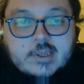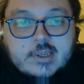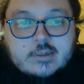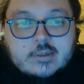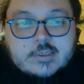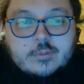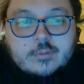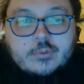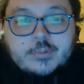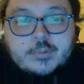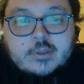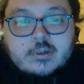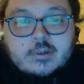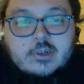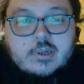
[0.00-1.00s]
ensemble
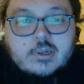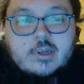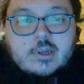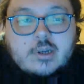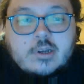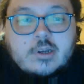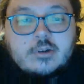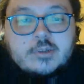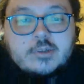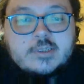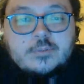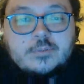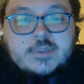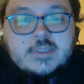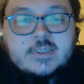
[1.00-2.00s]
maintenant le,
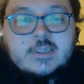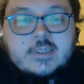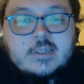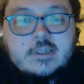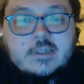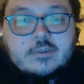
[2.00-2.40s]
synopsis qui est, qui